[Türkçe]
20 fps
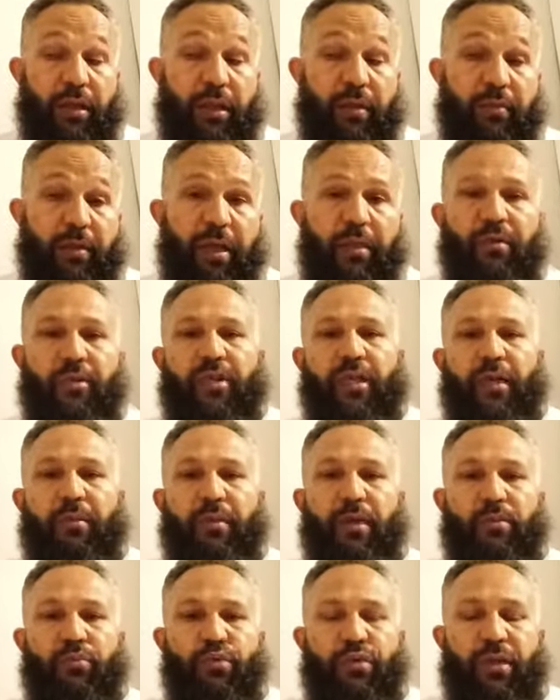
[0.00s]
İbn Ebi
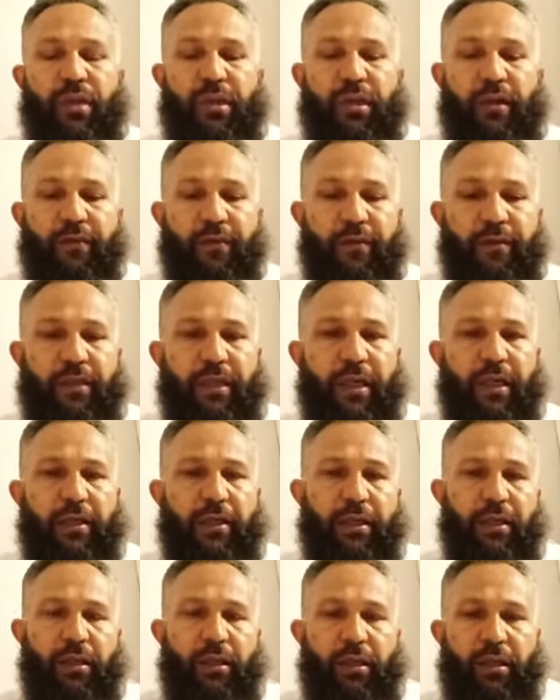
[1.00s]
Şeybe'nin musannafında